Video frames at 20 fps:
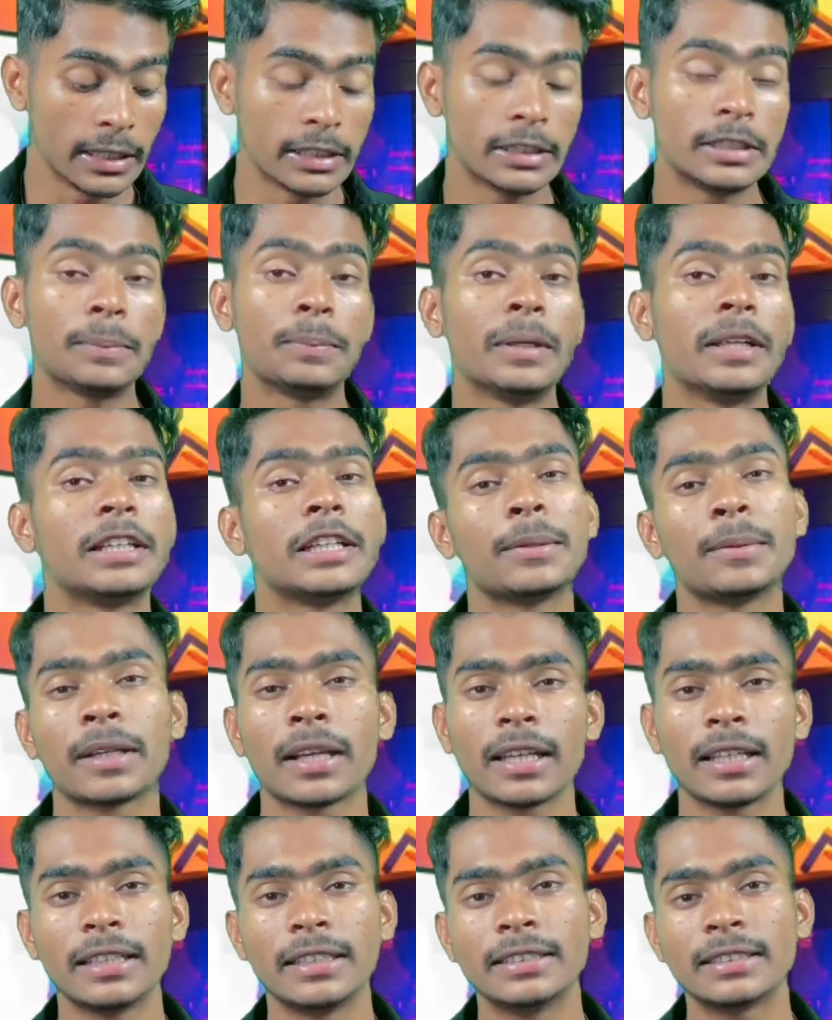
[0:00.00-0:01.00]
যে পেটিএম
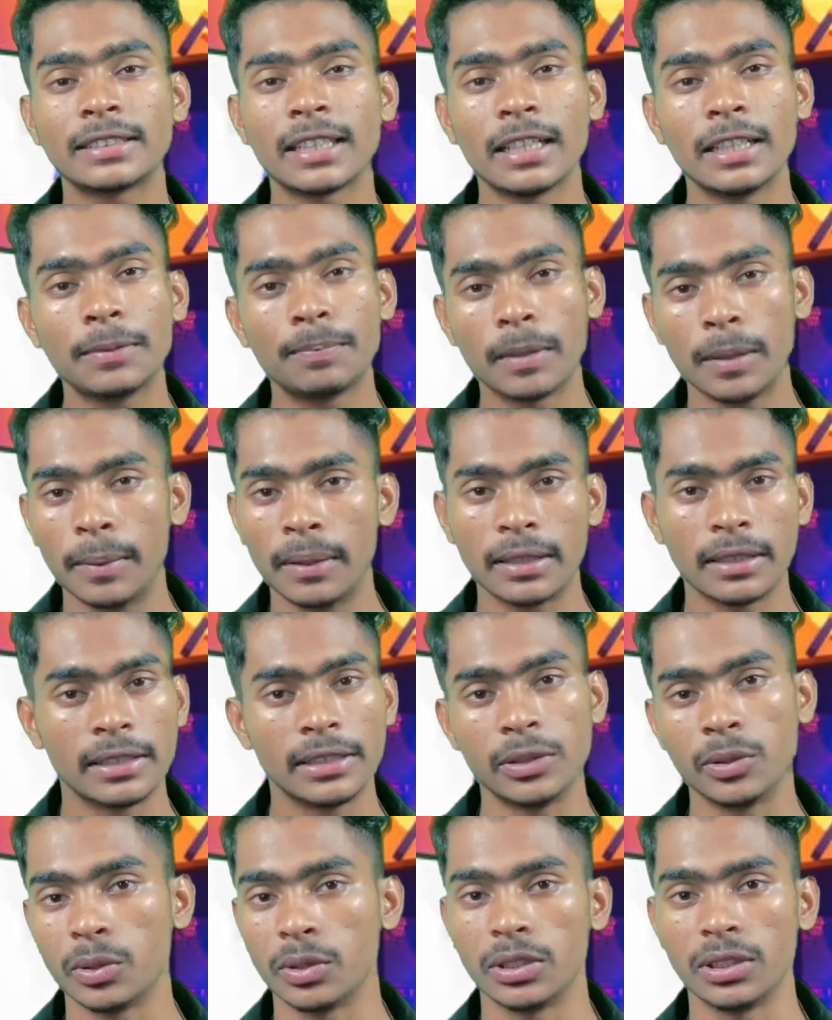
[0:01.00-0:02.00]
এখানে ইনস্ট্যান্টলি পেমেন্ট
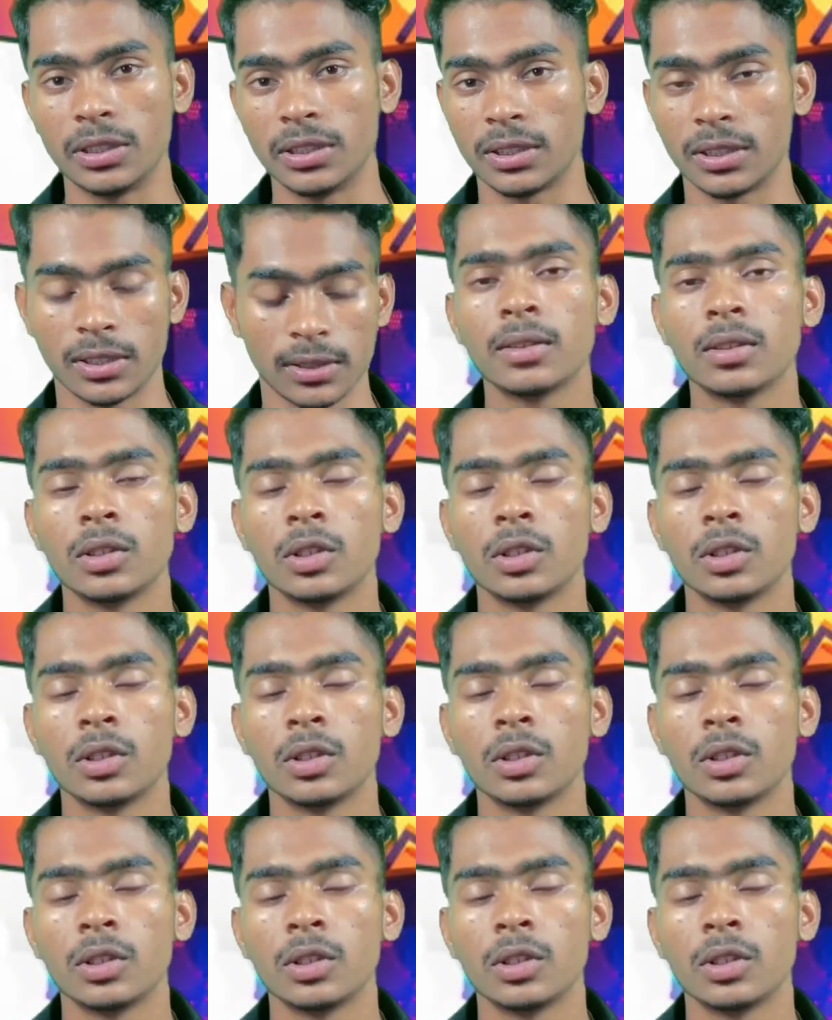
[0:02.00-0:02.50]
দিয়েও দিয়েছে